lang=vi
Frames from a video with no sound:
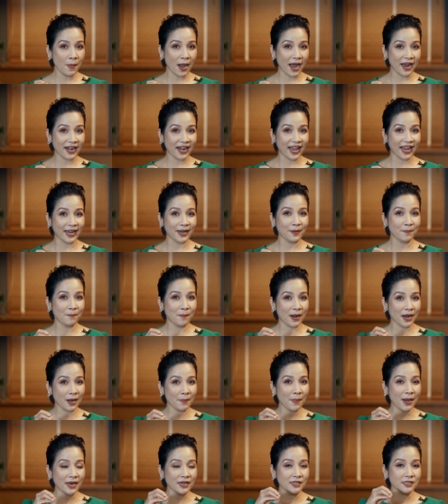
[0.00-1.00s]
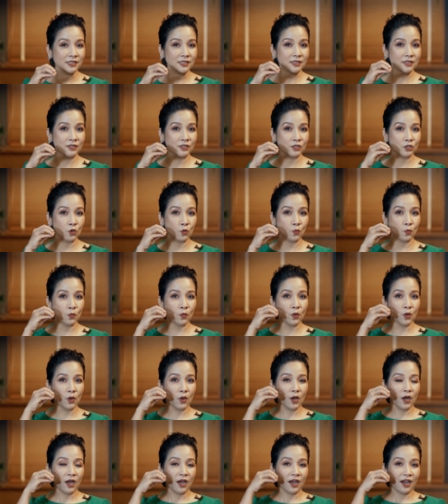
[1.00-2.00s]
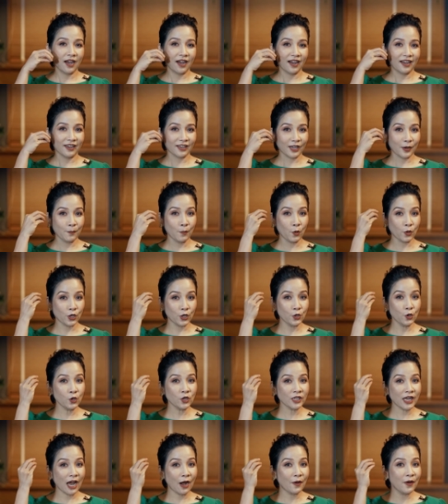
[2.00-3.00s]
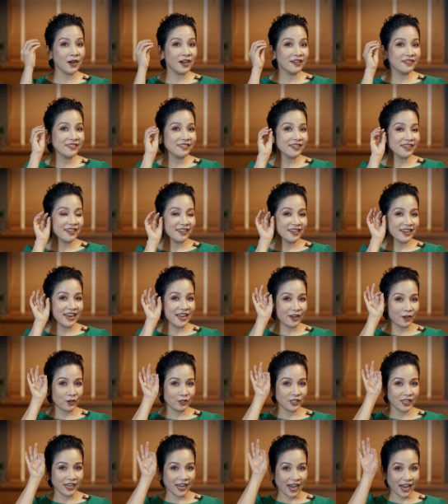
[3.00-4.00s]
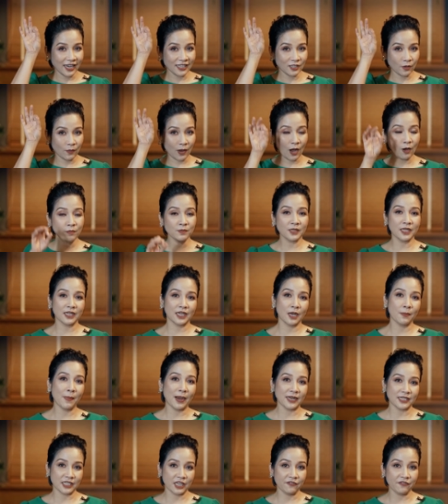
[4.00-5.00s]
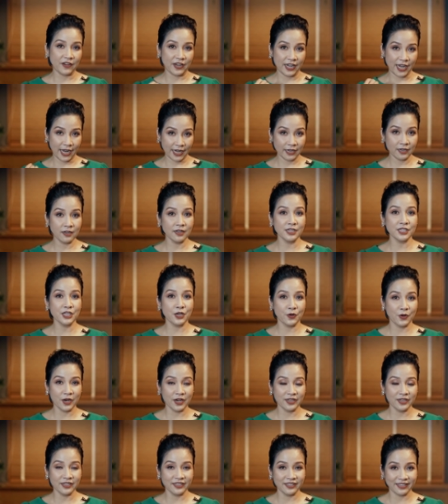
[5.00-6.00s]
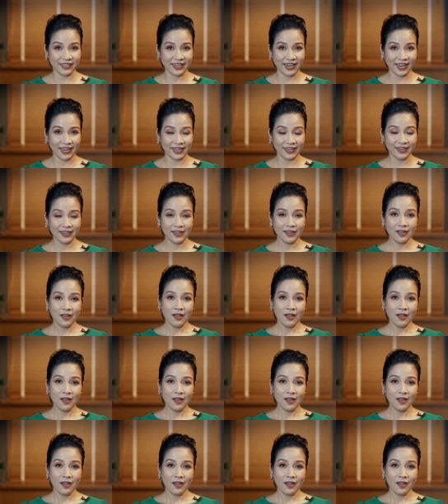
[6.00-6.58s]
âm A này mà các bạn sử dụng à, một cái nốt cao hơn để có thể hát giọng óc thì các bạn sẽ phải nén hơi nhiều hơn như thế này.